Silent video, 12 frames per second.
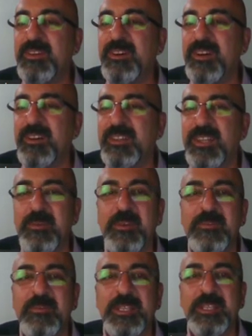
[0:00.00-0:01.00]
Aa,
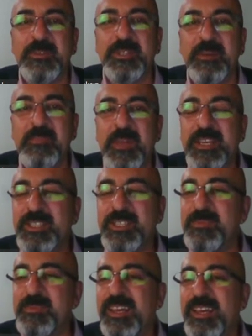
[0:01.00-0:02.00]
tamam İlden Hocam.
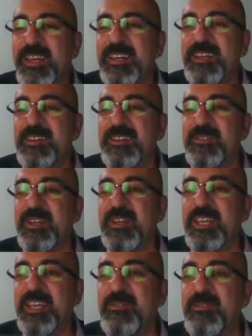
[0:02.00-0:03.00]
Şimdi e,
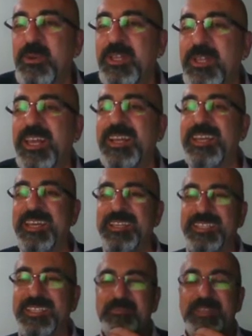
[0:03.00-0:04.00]
evli olan
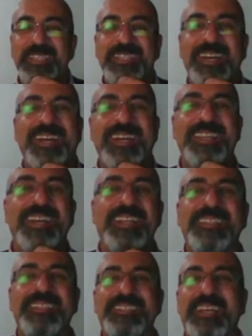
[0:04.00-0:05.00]
arkadaşlarım beni daha iyi
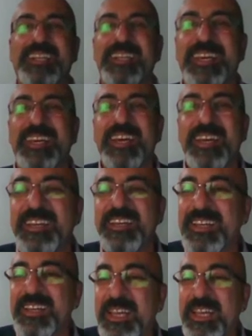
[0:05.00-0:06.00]
anlayacaklar.
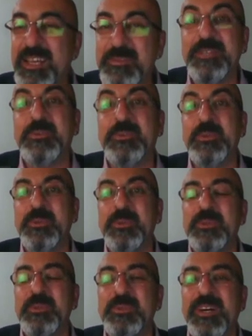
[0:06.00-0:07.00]
E, hele bir de
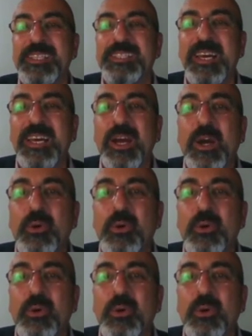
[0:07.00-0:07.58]
çocuğunuz varsa